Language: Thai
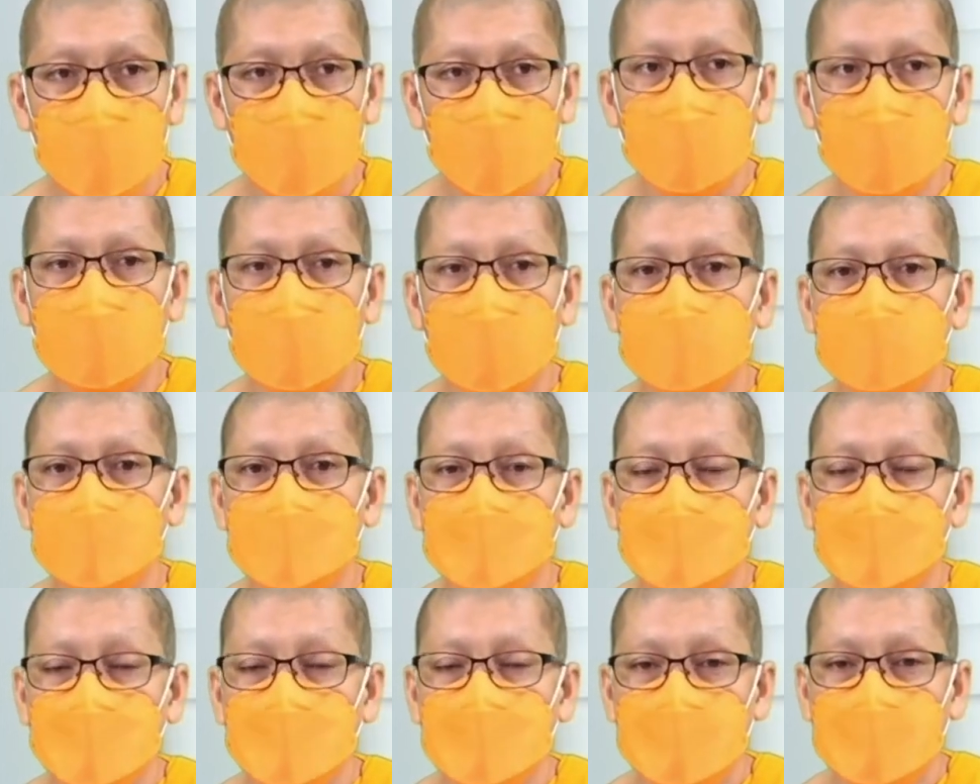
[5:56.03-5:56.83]
อ่ะ
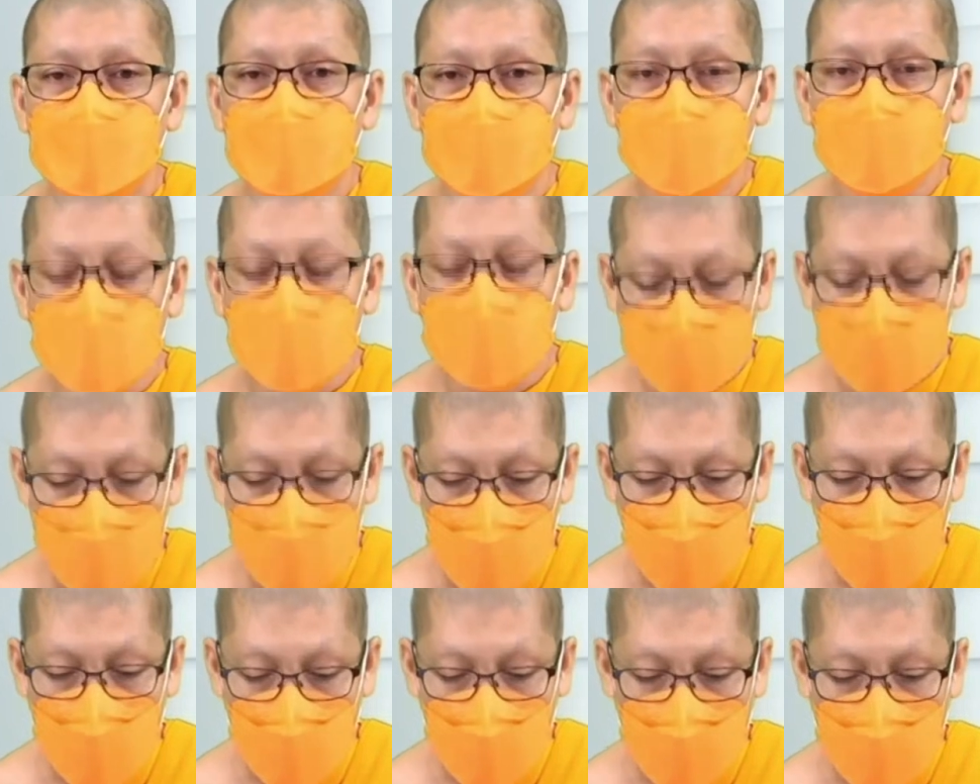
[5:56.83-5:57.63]
เนื่องจา
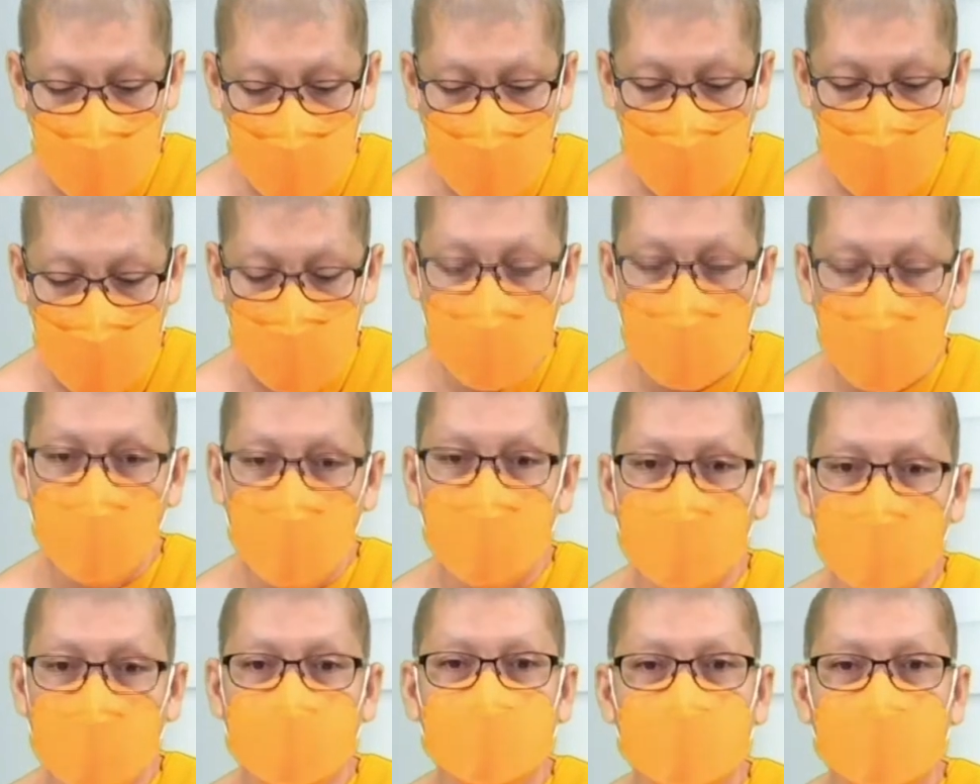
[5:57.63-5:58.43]
กวันนี้เป็น
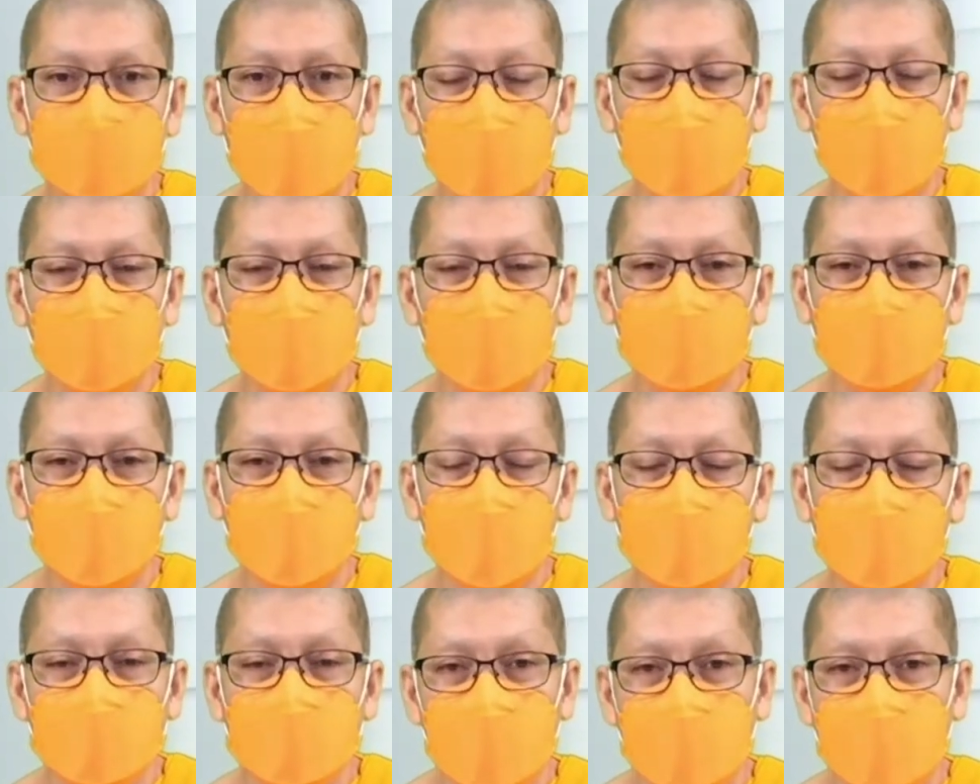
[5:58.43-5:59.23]
วันเสาร์
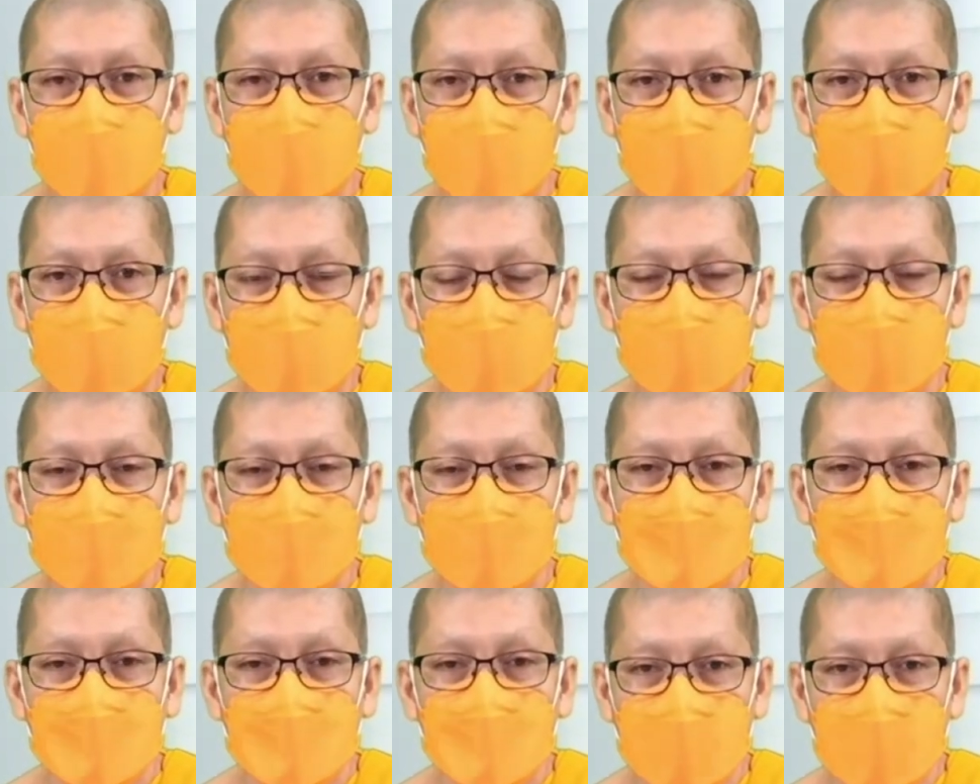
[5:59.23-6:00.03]
สบา
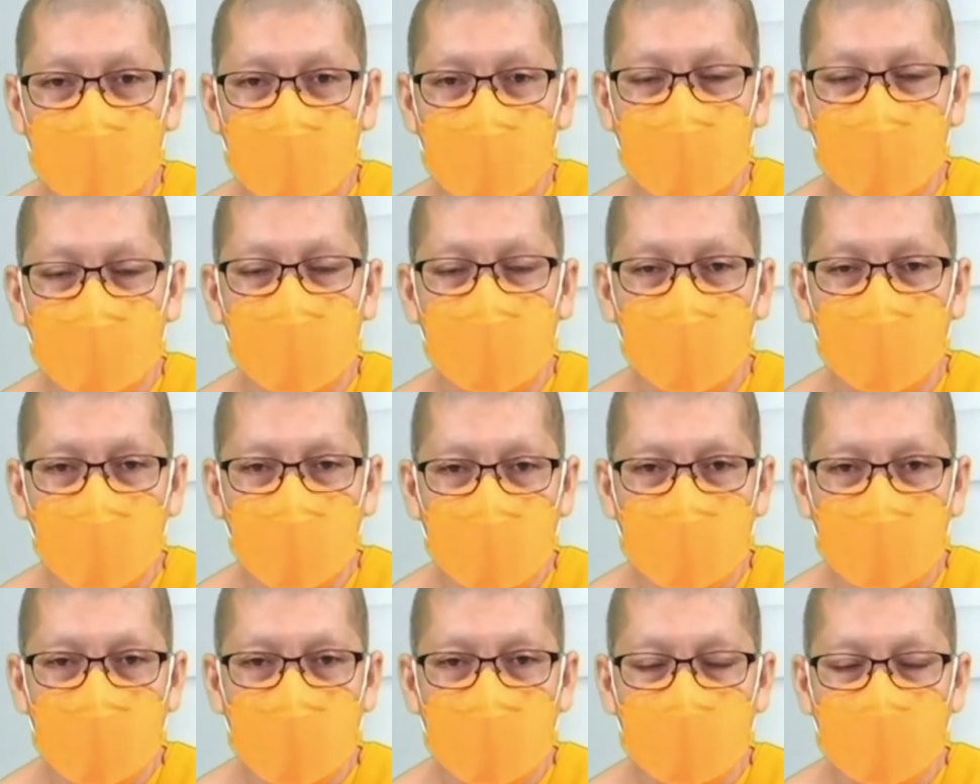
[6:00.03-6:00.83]
ยๆเรา
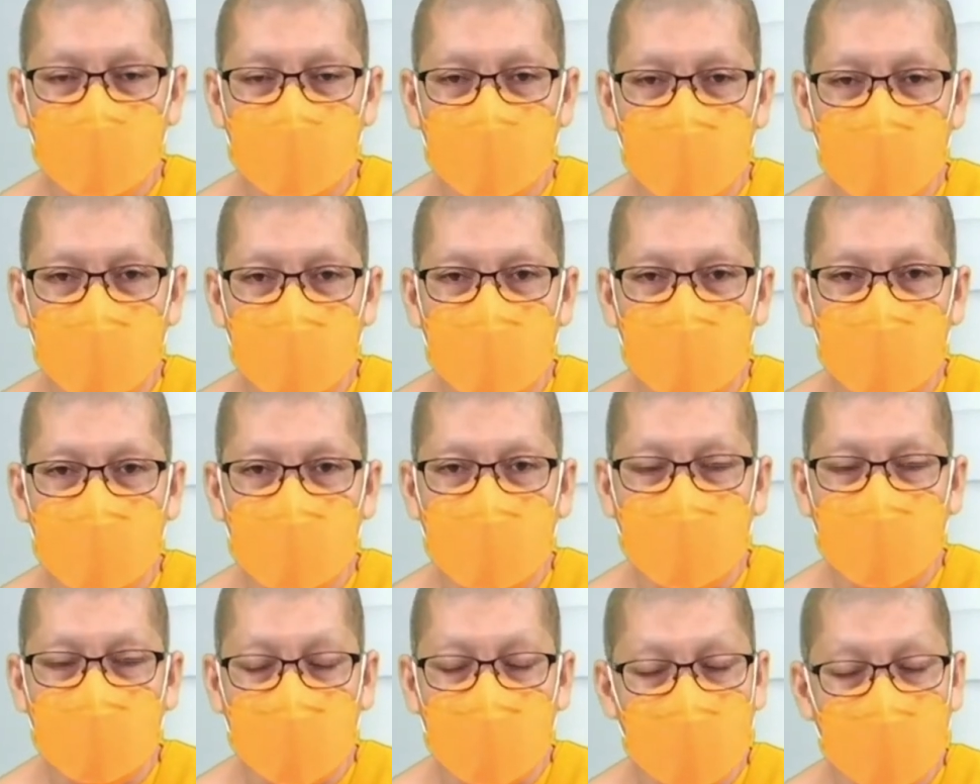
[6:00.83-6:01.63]
ก็ทำสมาธิ
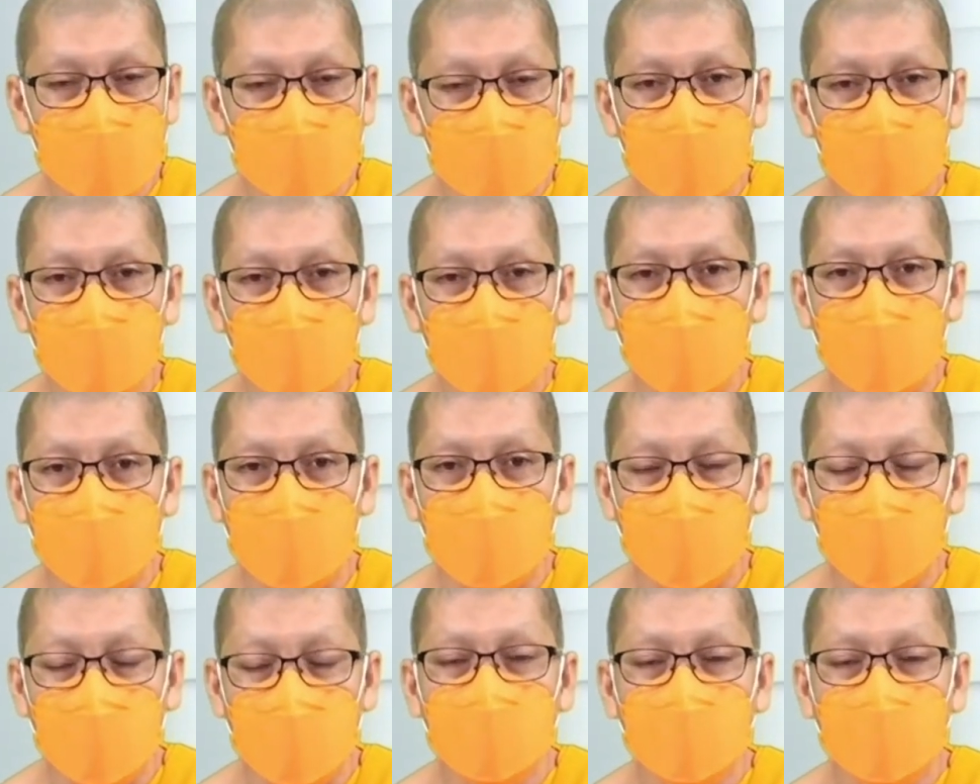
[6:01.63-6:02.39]
กันเลยดีกว่าเนาะ